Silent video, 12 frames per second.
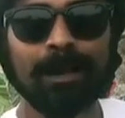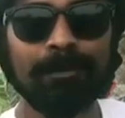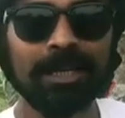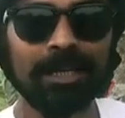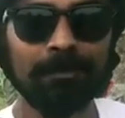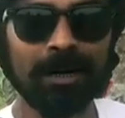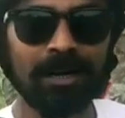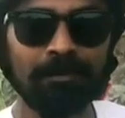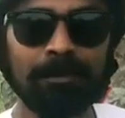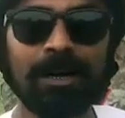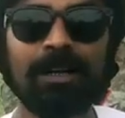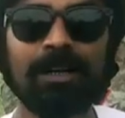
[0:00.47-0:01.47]
আমার এই
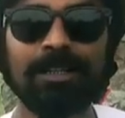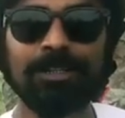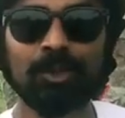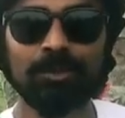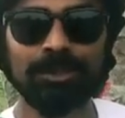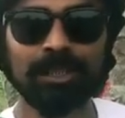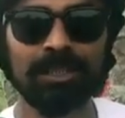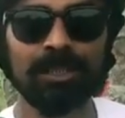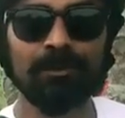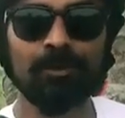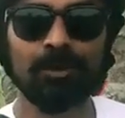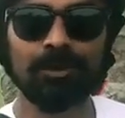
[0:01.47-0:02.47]
বাংলাদেশ
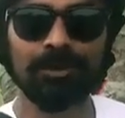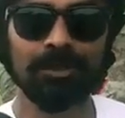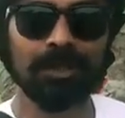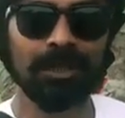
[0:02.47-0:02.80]
অভিযানের মোট